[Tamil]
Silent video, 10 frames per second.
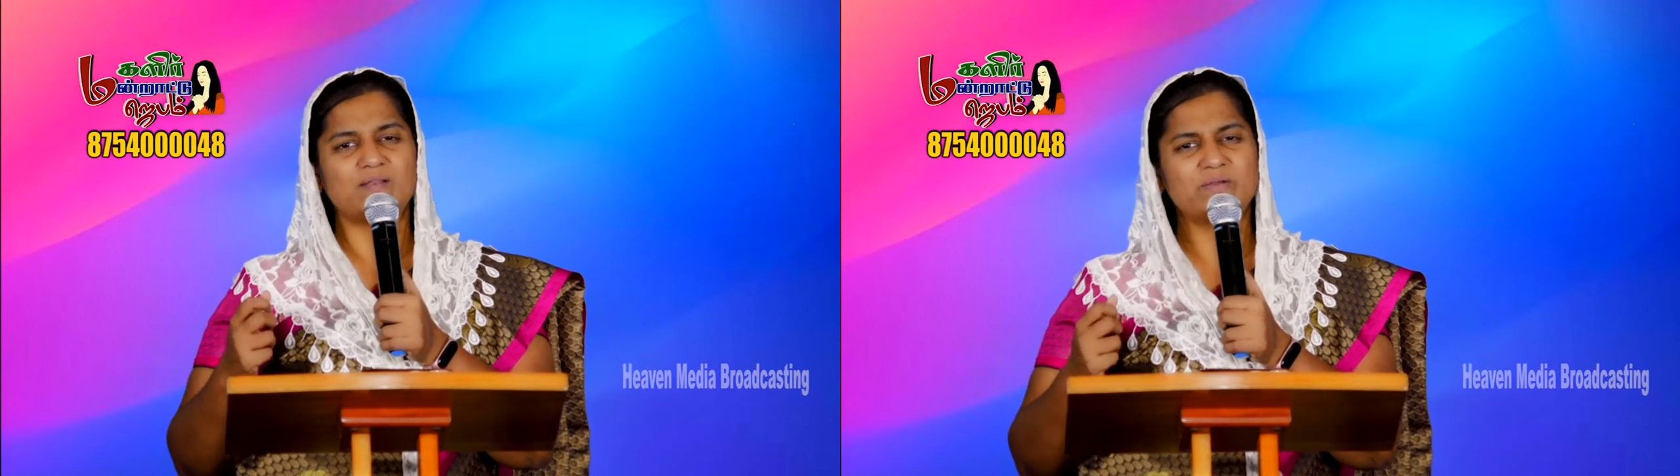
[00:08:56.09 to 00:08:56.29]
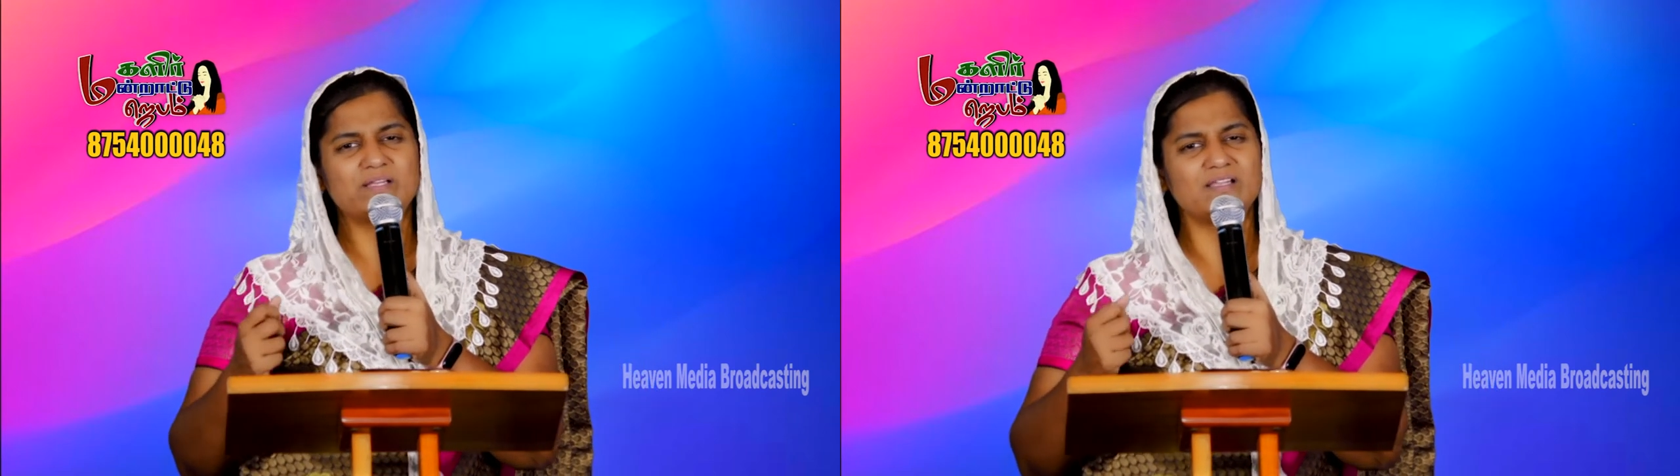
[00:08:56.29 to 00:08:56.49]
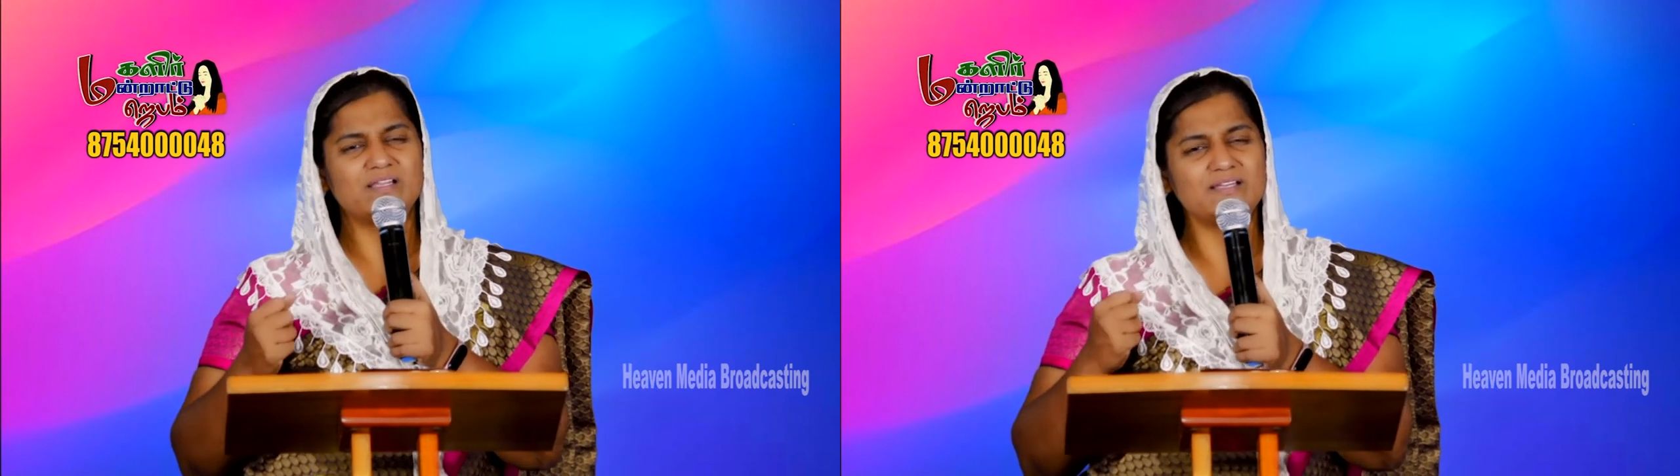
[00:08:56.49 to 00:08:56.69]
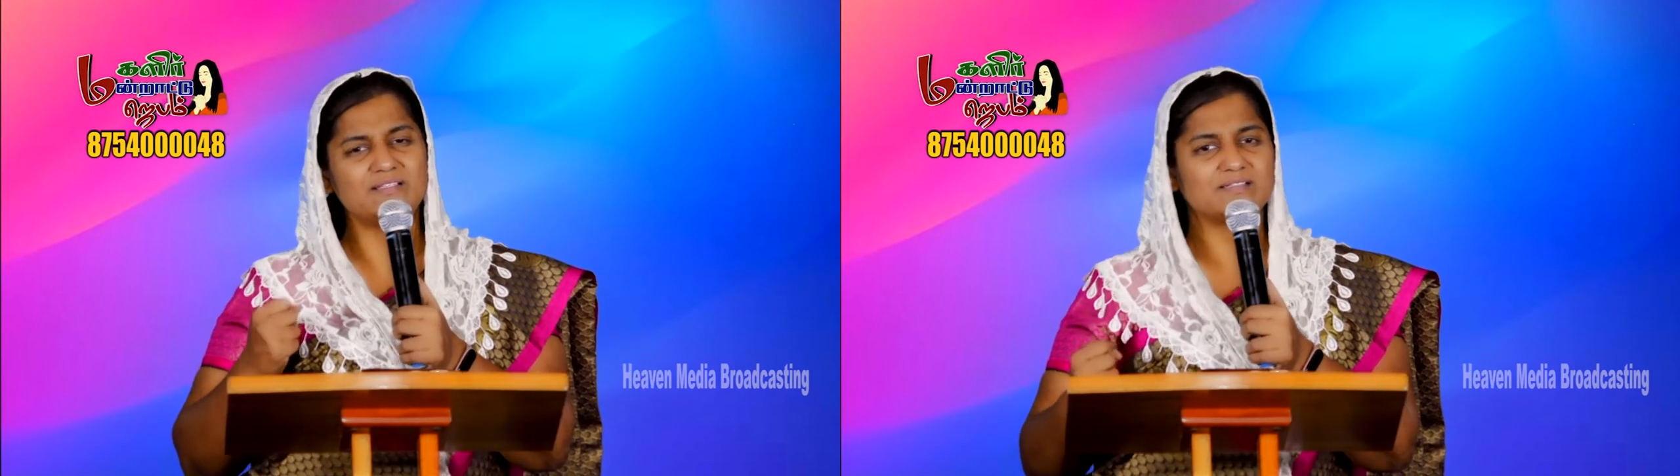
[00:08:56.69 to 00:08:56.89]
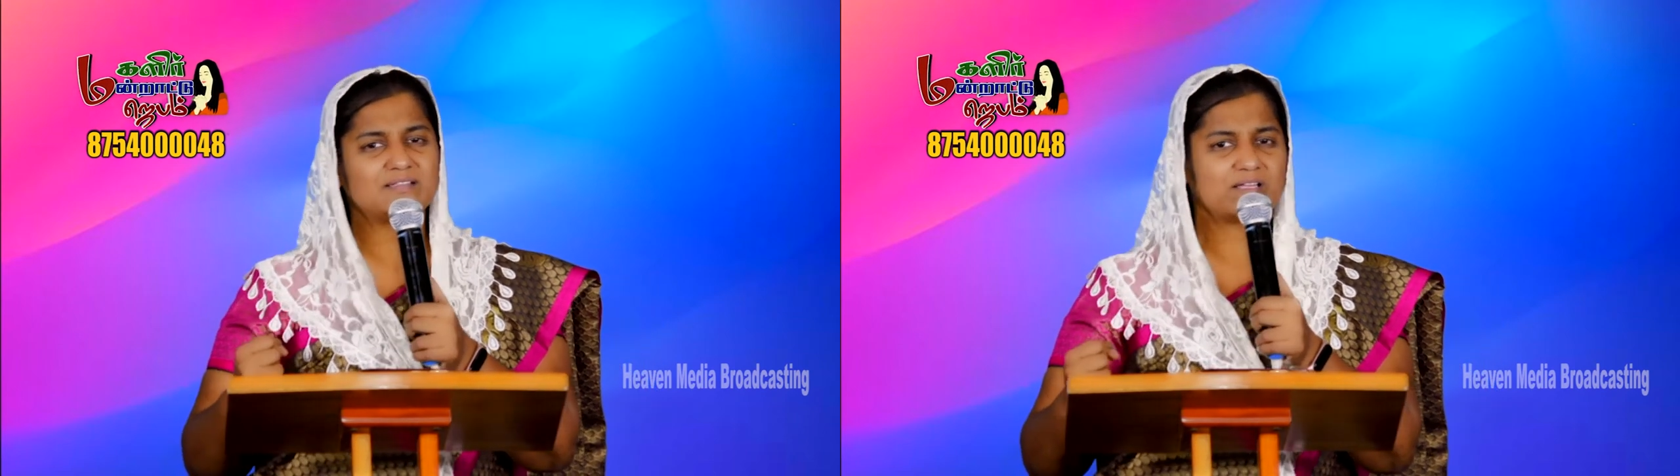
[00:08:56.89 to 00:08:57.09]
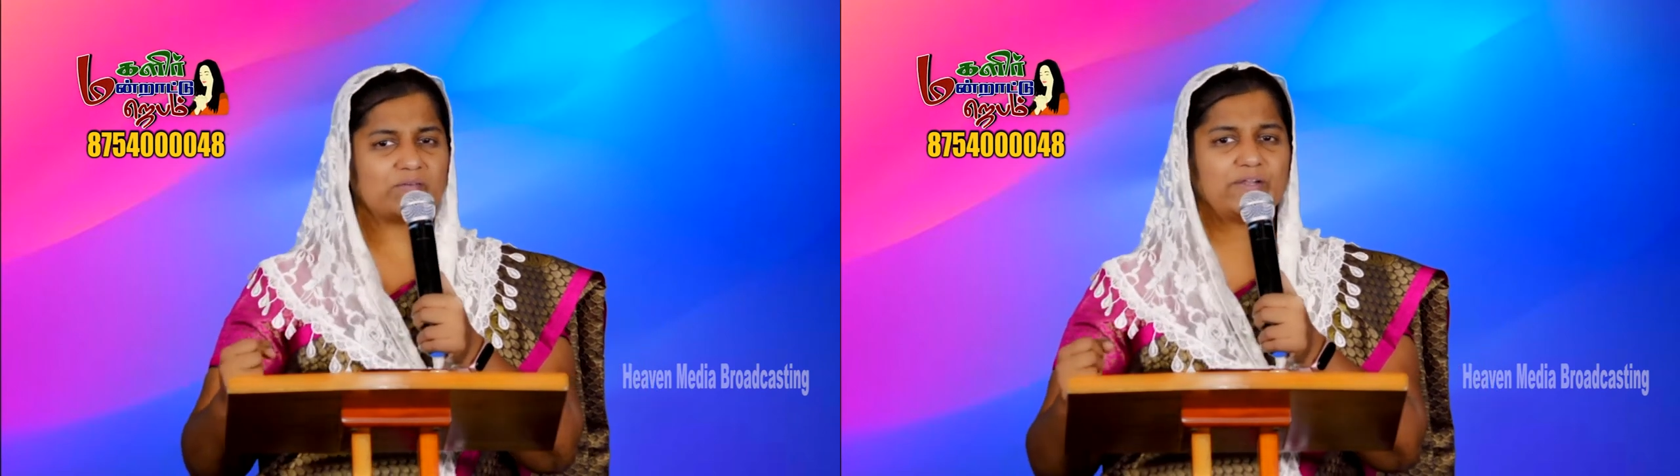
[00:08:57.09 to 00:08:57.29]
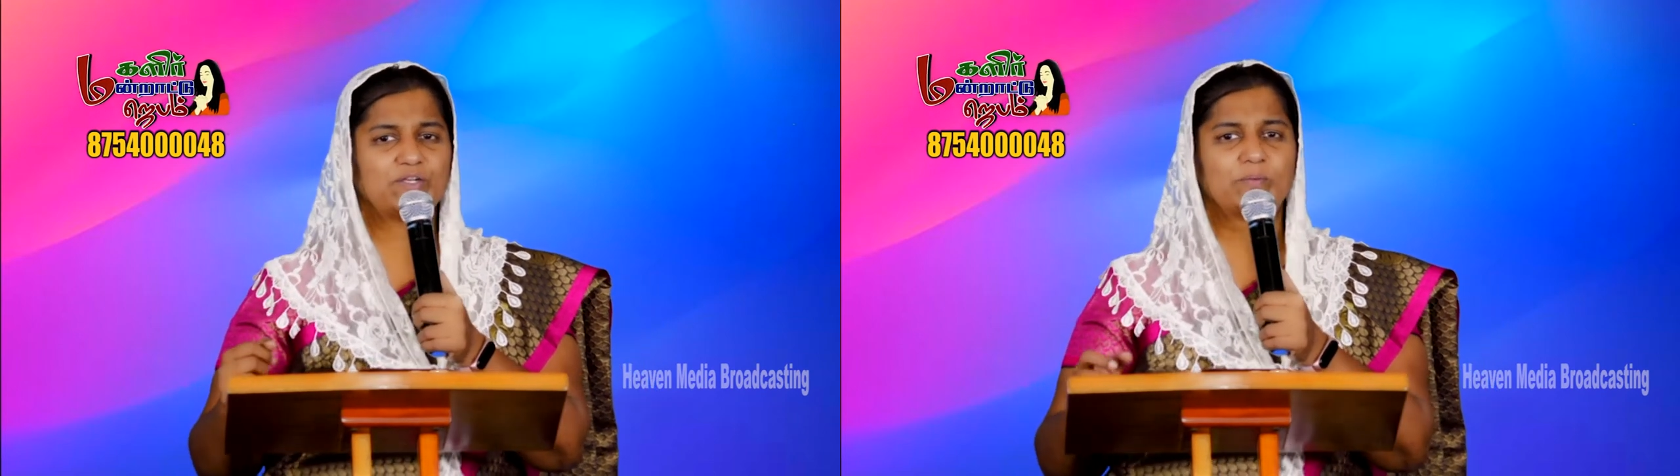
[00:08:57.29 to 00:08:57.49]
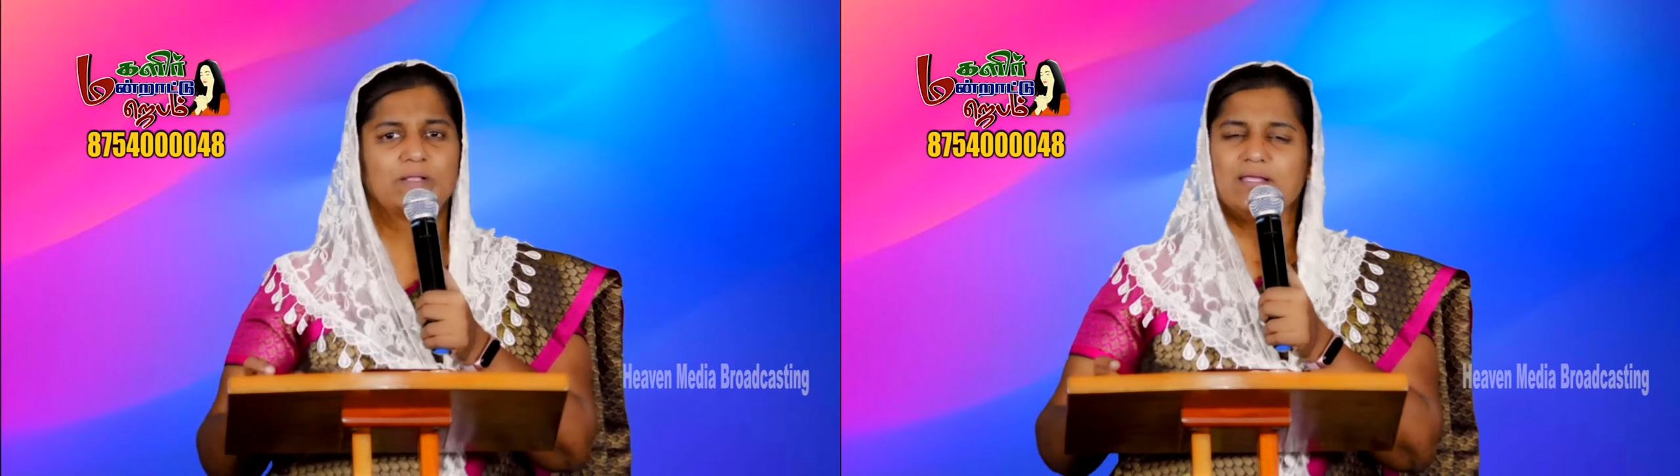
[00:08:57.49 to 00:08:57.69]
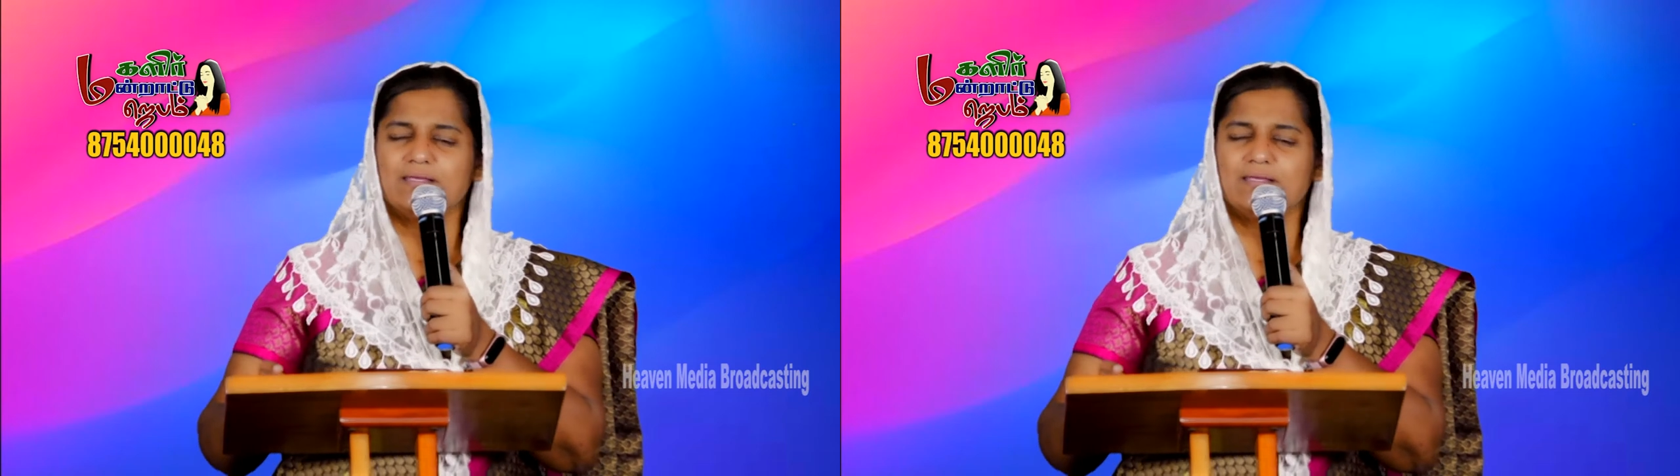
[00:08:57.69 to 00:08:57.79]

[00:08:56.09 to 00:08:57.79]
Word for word: அன்பில் நிலைத்திருக்க வேண்டும்